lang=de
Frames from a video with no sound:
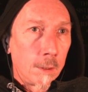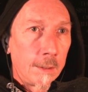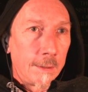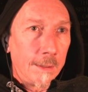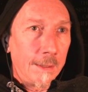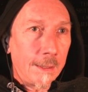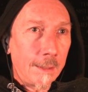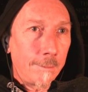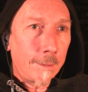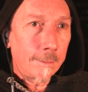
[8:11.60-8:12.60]
Nee,
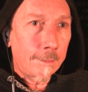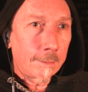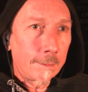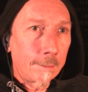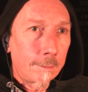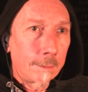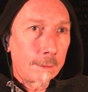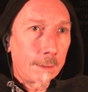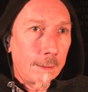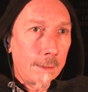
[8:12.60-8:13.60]
einfach ist das Ganze und
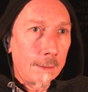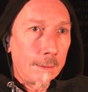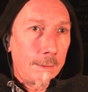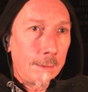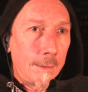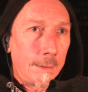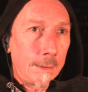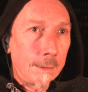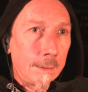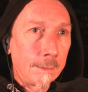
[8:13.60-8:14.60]
gar
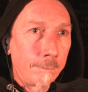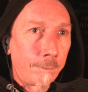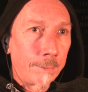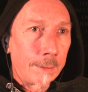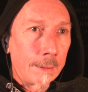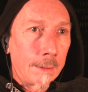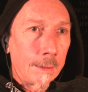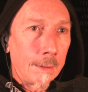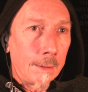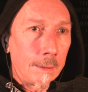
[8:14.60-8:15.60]
nicht. Äh,
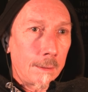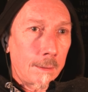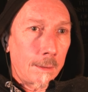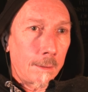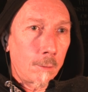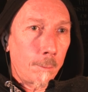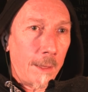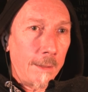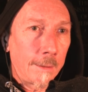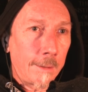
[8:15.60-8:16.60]
nochmal
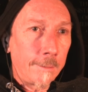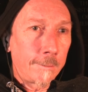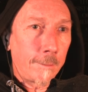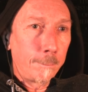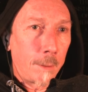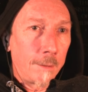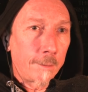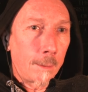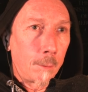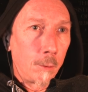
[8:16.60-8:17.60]
31
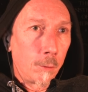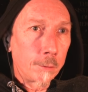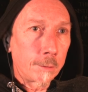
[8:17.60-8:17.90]
Waffenbalsame. Los.